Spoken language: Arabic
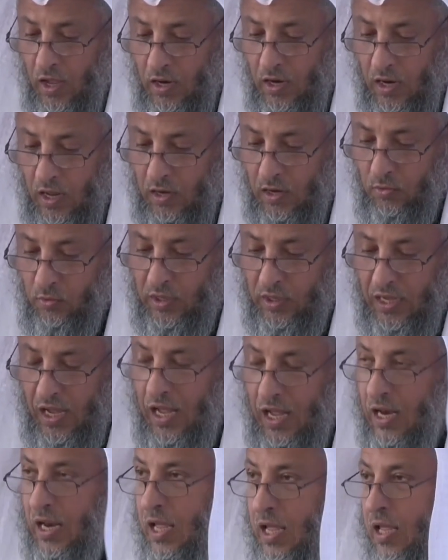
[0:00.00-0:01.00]

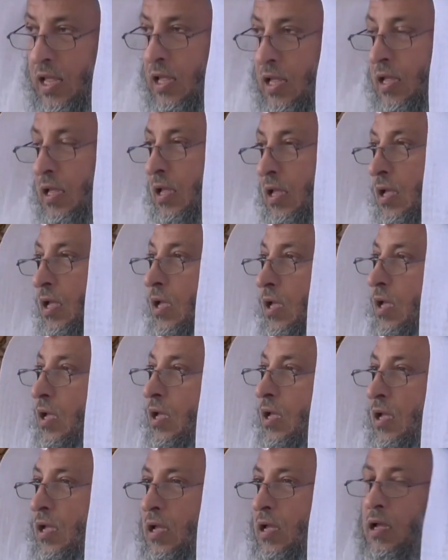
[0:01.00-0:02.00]
الوكالة
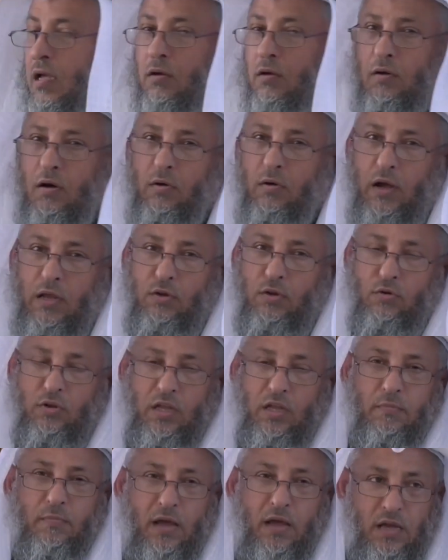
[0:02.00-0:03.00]
وهو أن
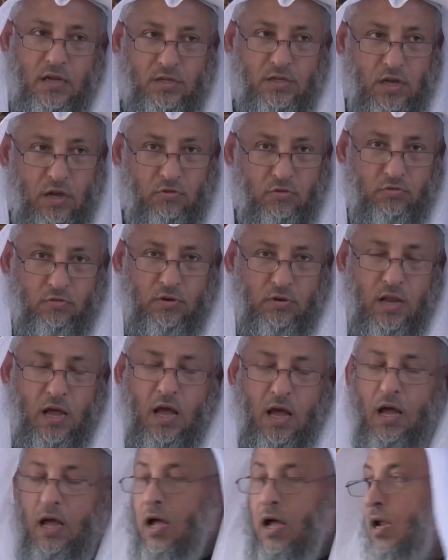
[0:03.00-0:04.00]
ينيب شخص
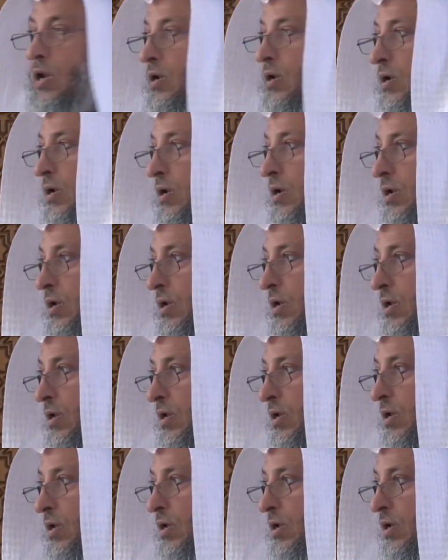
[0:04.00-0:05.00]
آخر
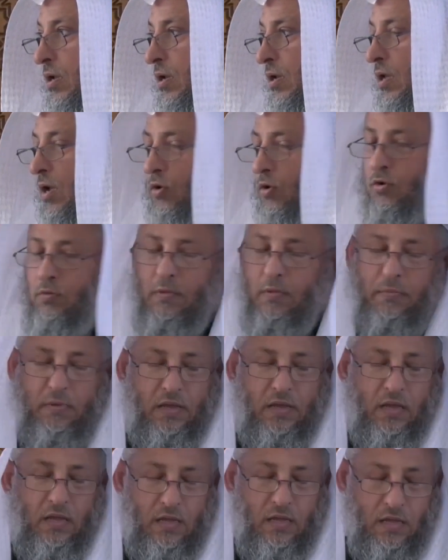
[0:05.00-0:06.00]
ليقوم
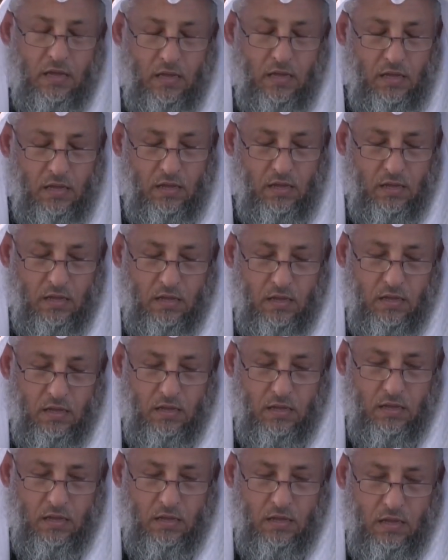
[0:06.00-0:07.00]

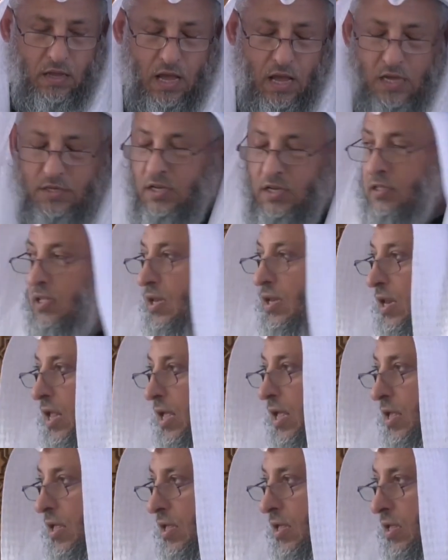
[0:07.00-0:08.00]
بحاجة آه،
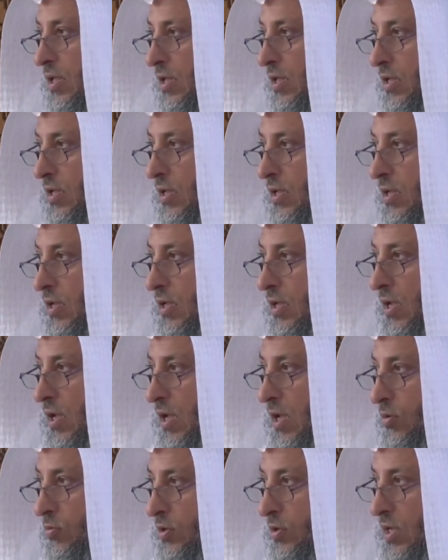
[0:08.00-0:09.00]
له
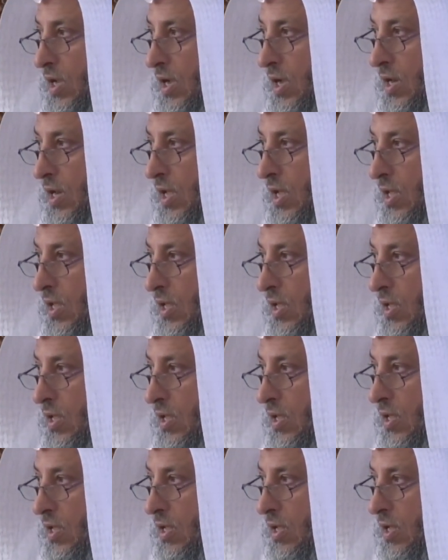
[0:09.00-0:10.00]
الوكالة
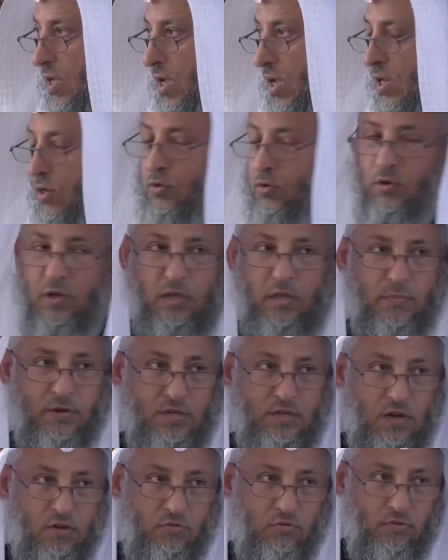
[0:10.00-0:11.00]
أن ينيب
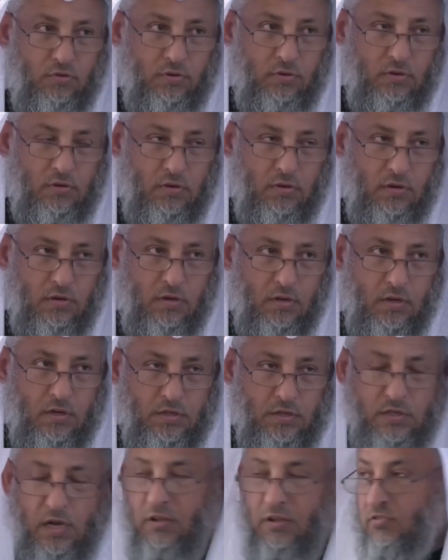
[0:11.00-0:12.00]
شخص
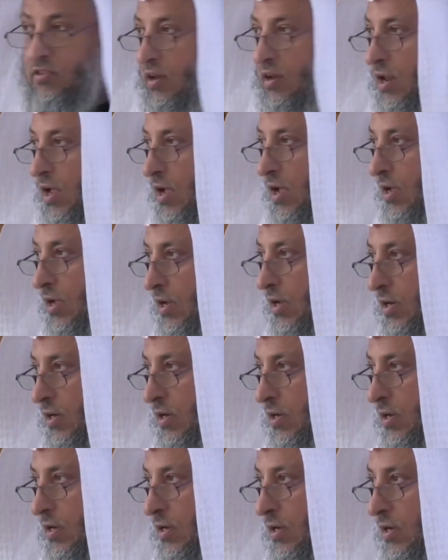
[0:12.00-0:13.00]
شخصا آخر
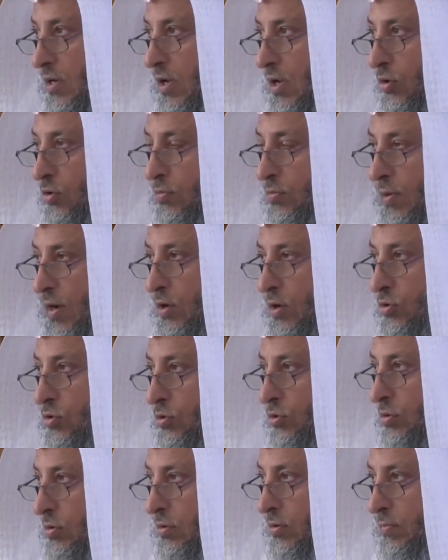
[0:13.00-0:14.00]
ليقوم
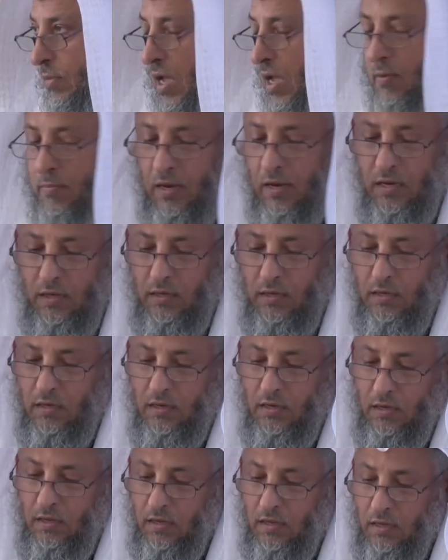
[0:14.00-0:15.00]
عنه بعمل
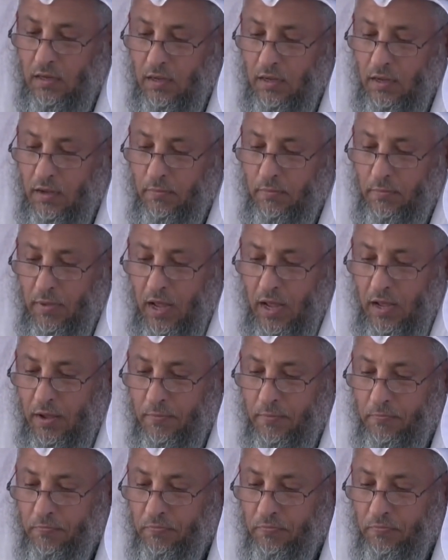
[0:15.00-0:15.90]
ما